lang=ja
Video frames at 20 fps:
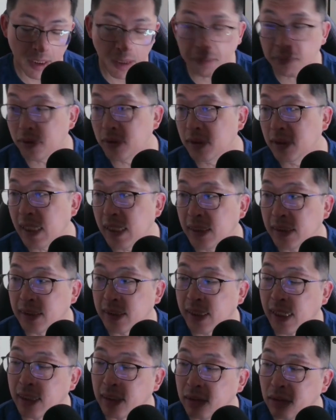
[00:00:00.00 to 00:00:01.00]
多分全
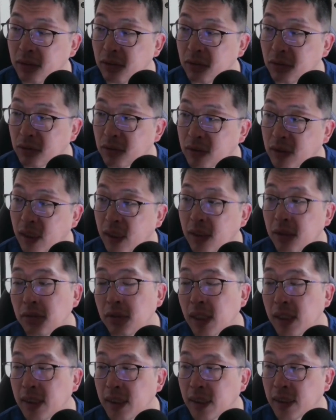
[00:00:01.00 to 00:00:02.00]
30回ぐ
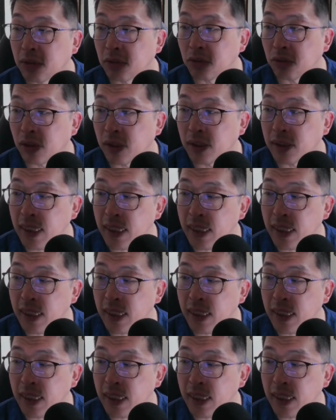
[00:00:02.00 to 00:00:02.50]
らいになってくるのかな。